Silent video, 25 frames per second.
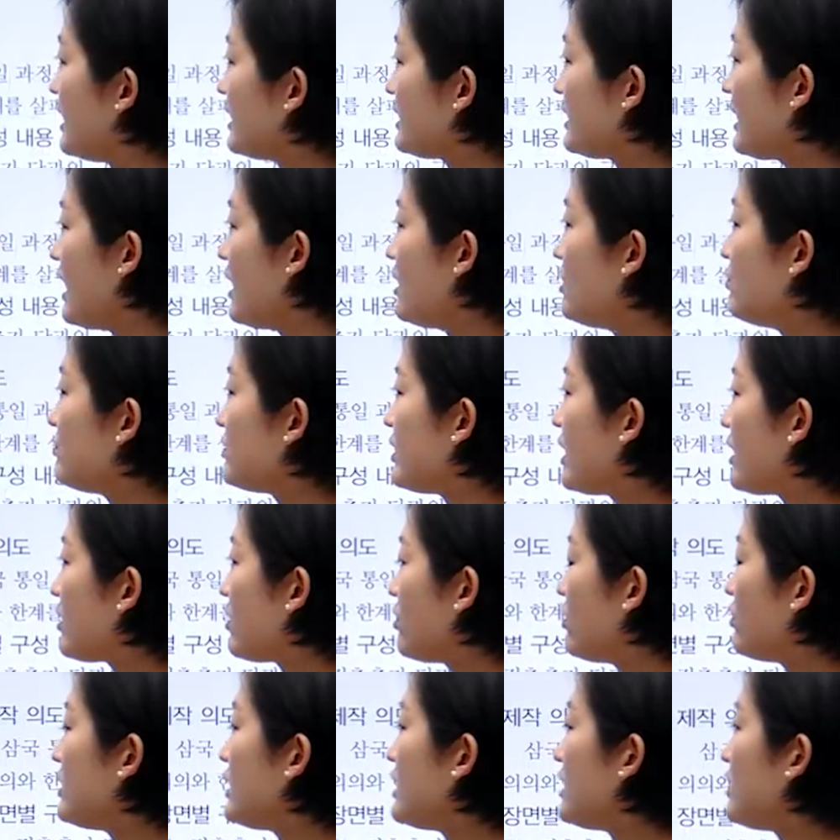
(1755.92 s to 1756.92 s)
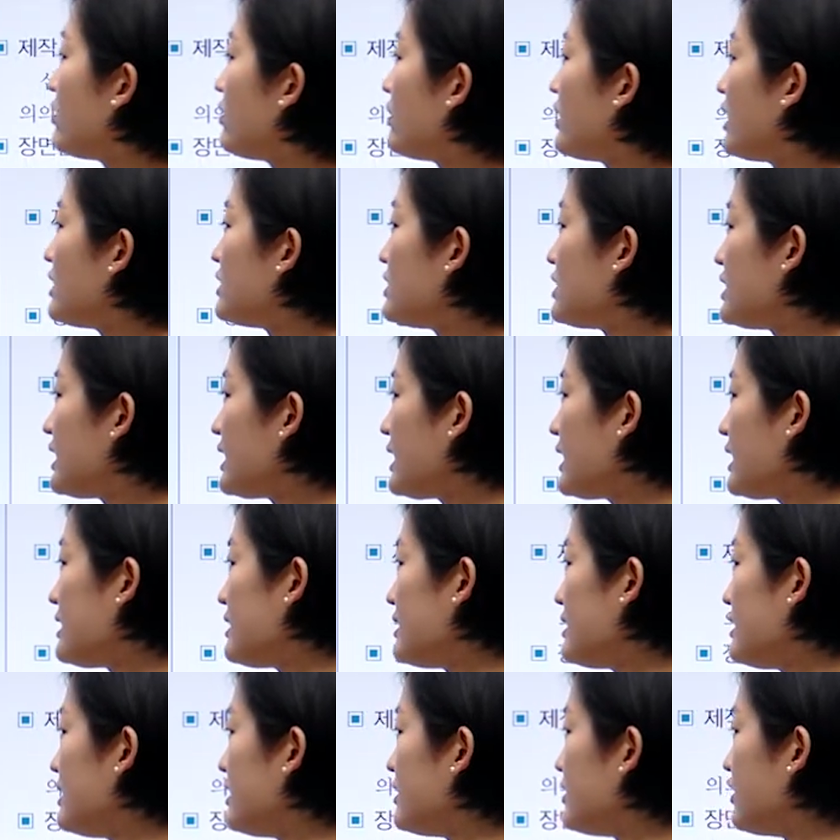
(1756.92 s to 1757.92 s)
다음 사건이 일어난
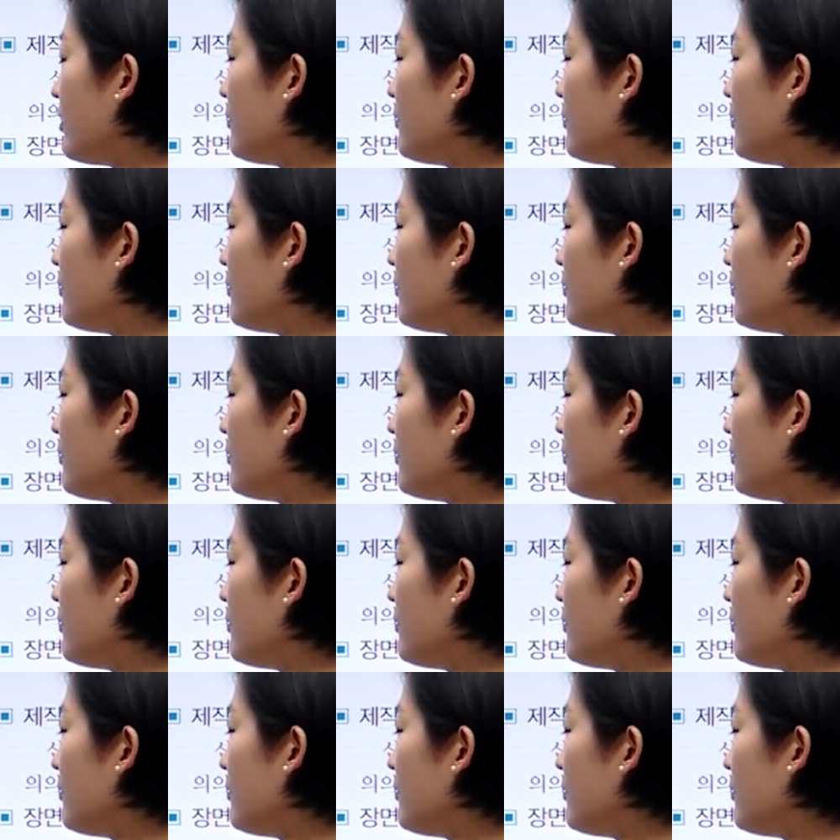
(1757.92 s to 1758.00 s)
시기를